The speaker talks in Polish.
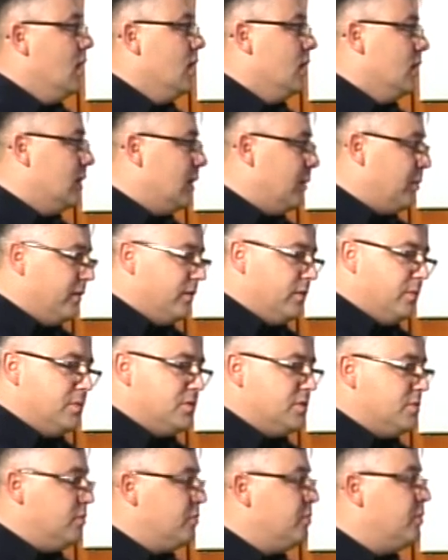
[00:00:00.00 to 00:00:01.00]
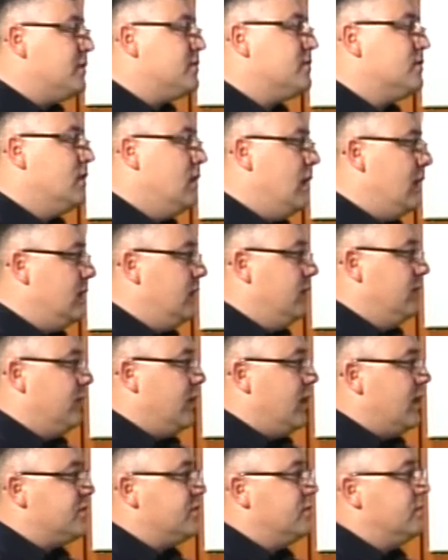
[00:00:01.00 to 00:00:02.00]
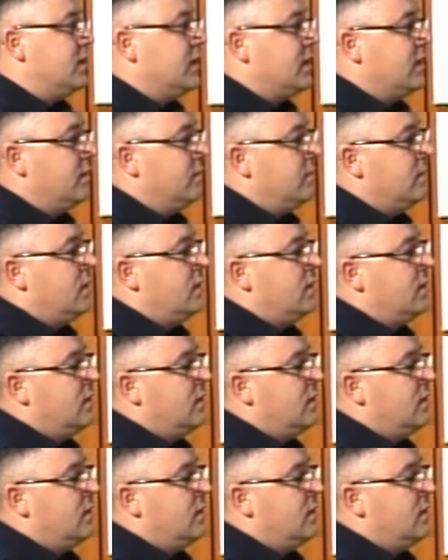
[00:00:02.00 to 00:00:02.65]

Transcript: i na pewno będziemy bezwzględni w każdym takim, y,